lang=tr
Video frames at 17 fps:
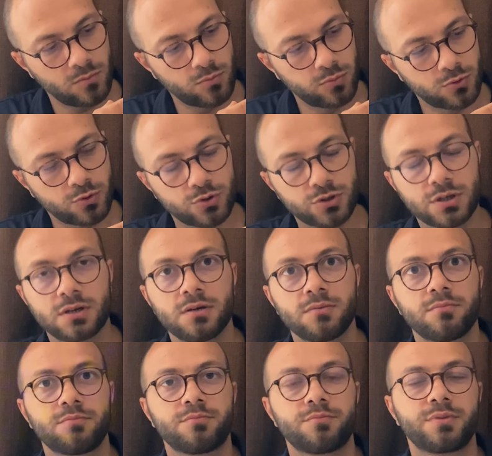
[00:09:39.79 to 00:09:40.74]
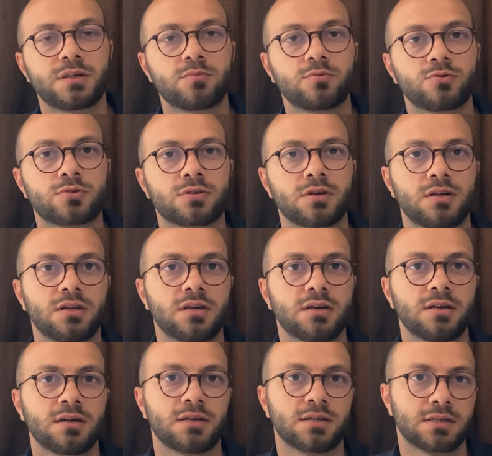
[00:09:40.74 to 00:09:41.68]
bu tuşa 1,5
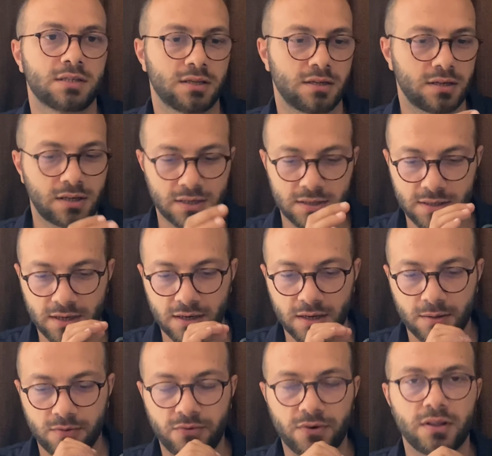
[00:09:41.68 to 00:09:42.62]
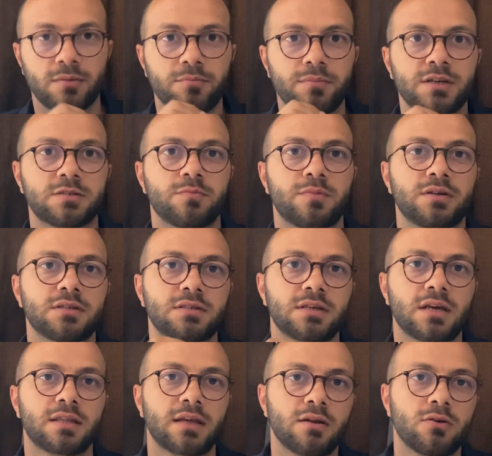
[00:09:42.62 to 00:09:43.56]
saniye işte 2 saniye falan basmanız
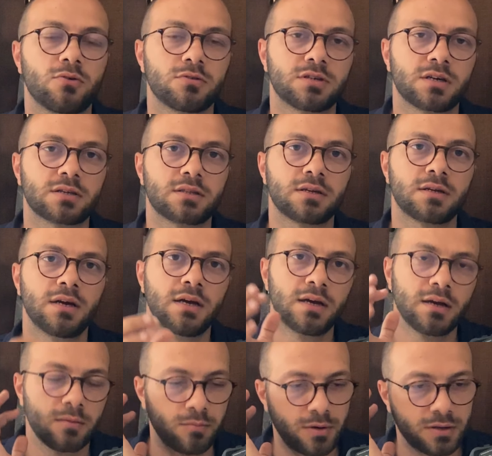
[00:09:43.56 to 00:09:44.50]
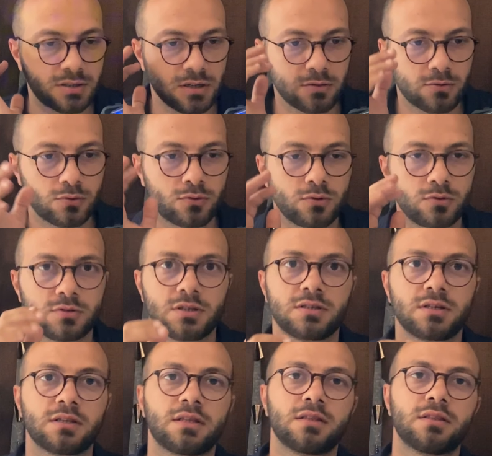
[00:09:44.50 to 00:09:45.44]
yeterli olacaktır. Basılı tuttuğunuzda
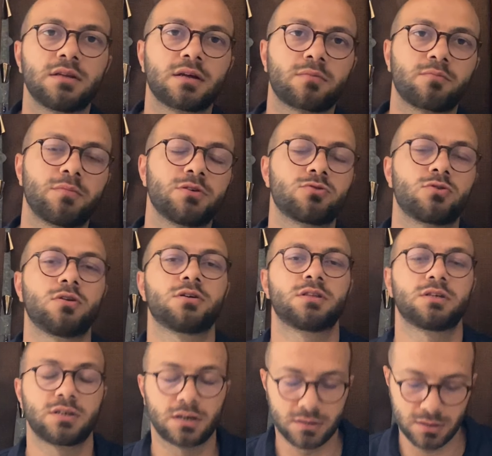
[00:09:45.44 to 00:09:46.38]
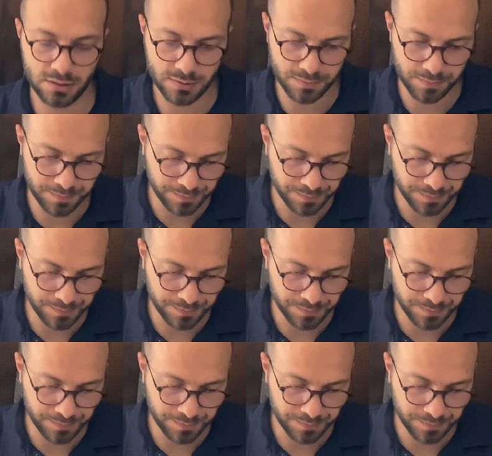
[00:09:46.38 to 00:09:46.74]
zaten direkt meşgul atacaktır.